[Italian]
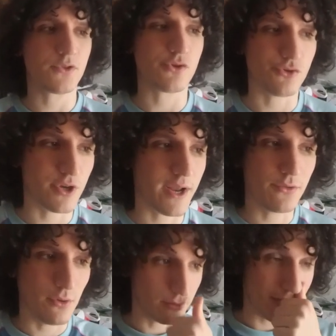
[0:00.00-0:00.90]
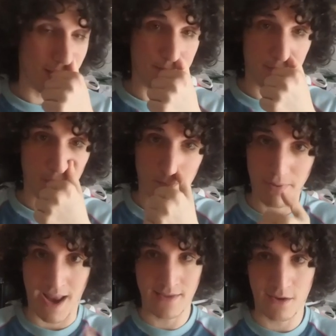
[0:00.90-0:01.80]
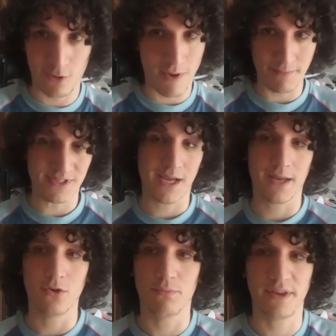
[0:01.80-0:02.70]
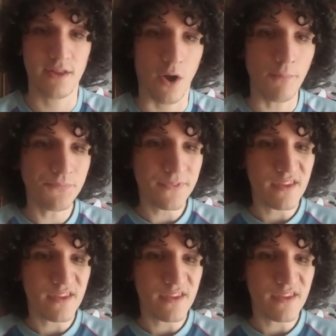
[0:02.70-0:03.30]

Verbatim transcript: Sto cercando di lottare per non prenderlo, ma mi sa che lo prenderò.